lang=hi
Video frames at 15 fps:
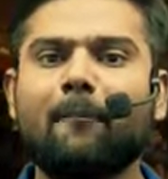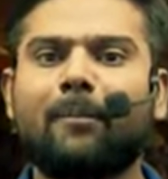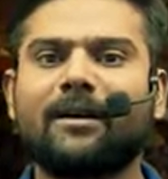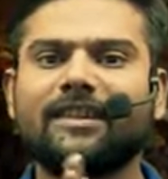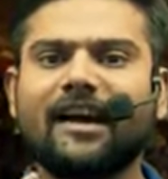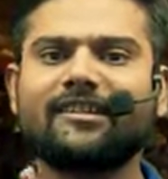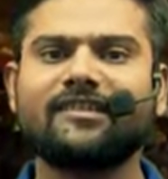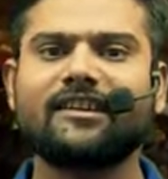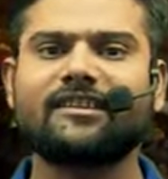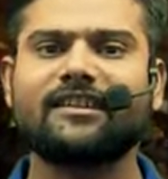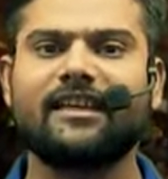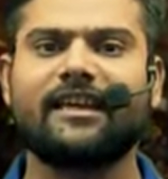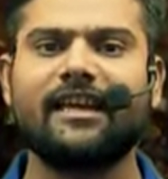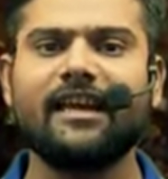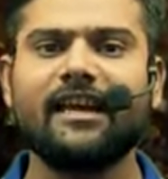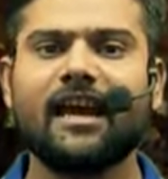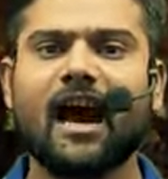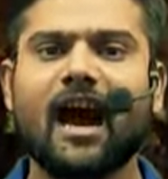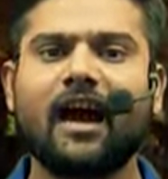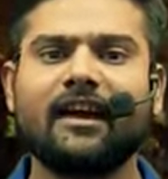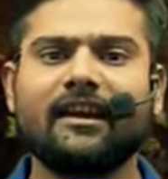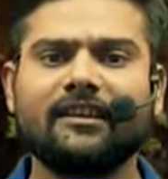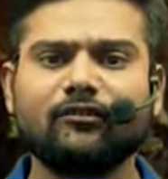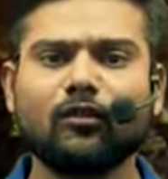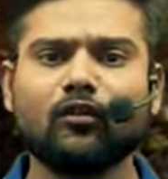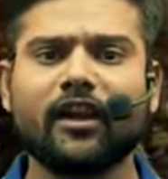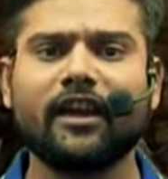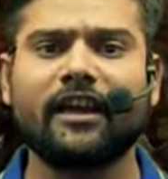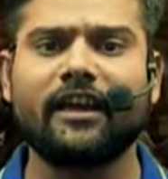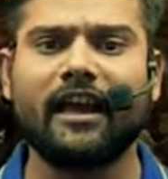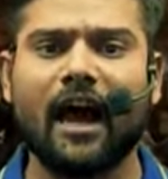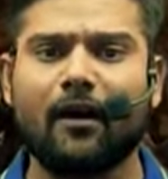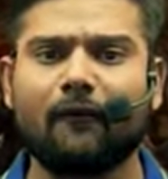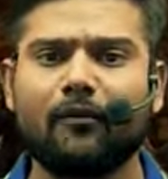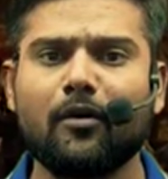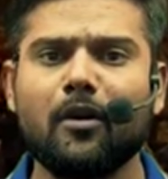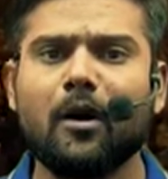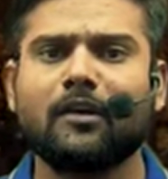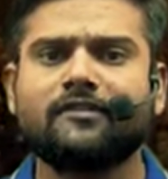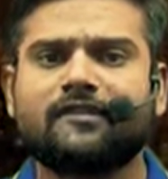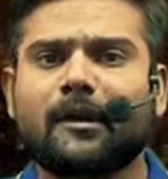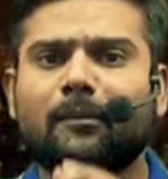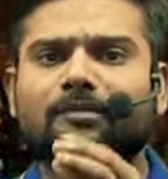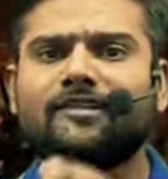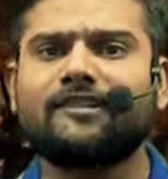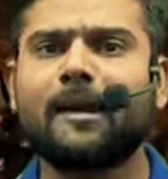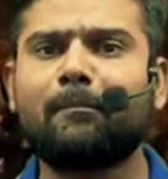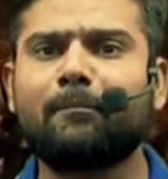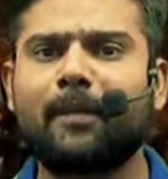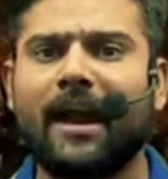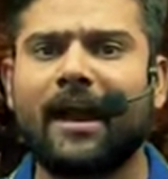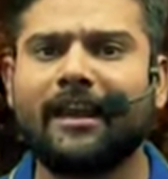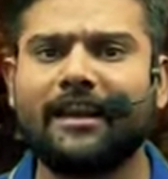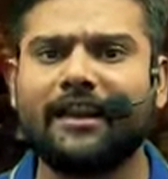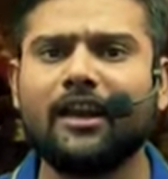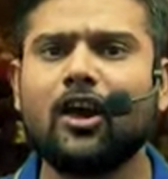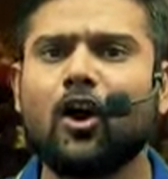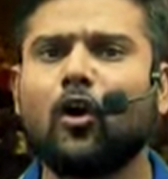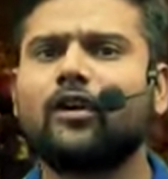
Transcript: बता सकते हैं अंग्रेजों के खिलाफ सबसे पहली और